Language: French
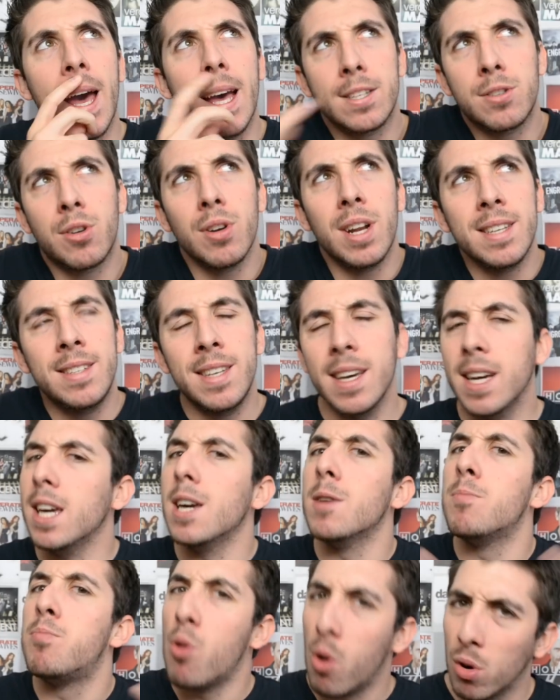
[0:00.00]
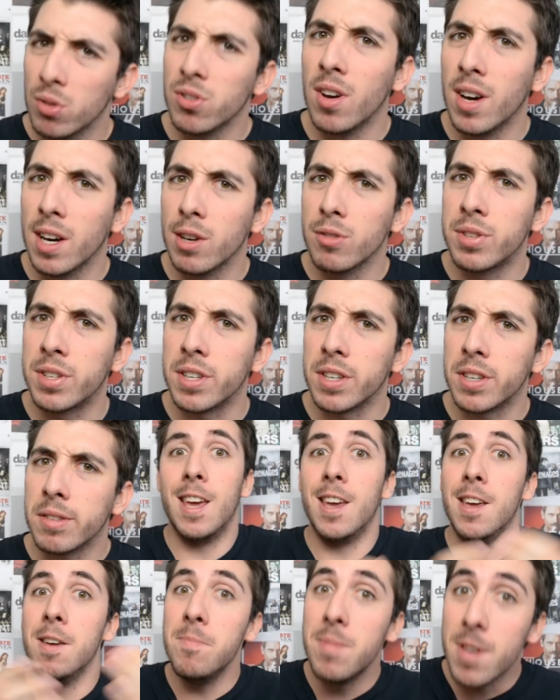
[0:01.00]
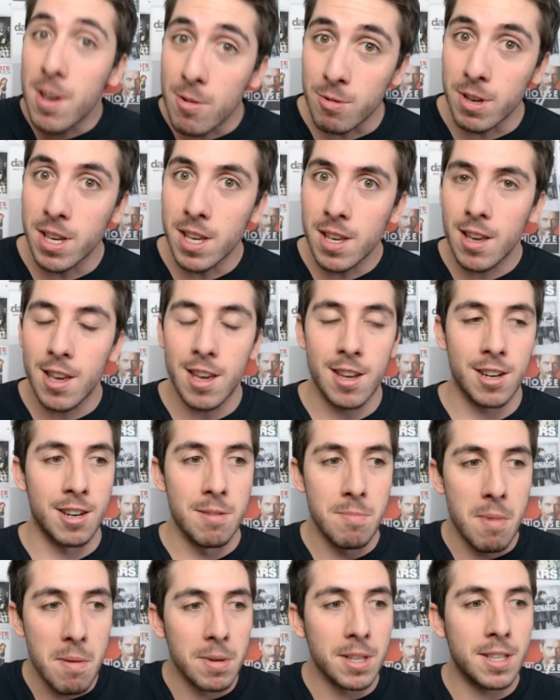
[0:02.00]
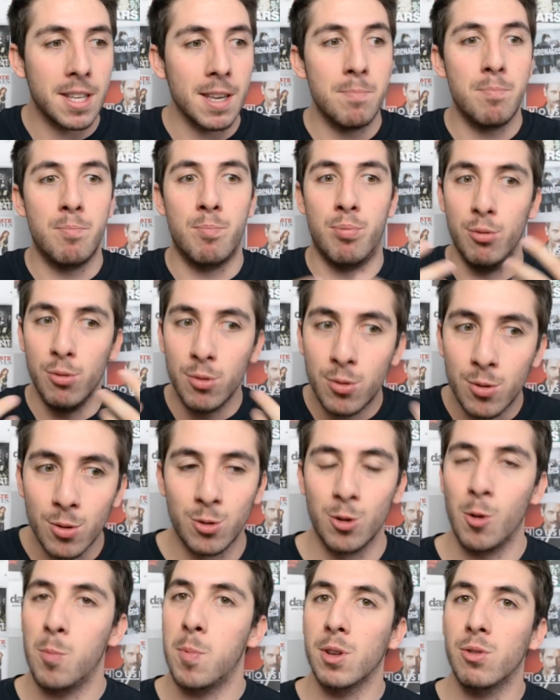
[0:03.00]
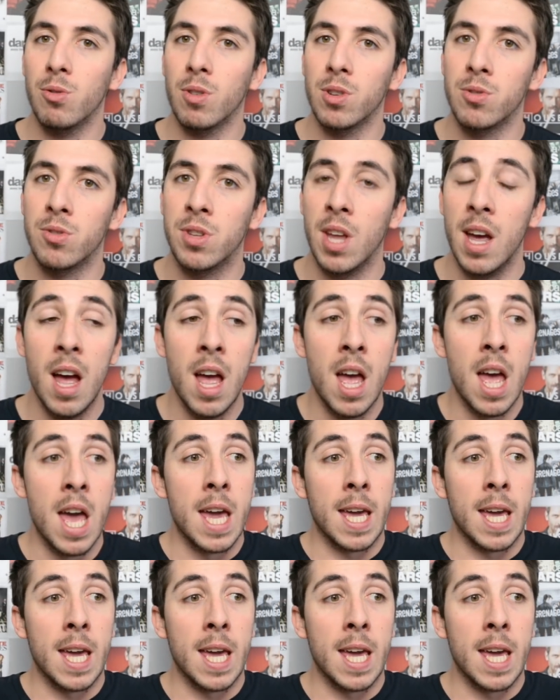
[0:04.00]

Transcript: Est-ce que la série est pour autant réussie Eh bien oui, et j'ai même été plutôt surpris du résultat,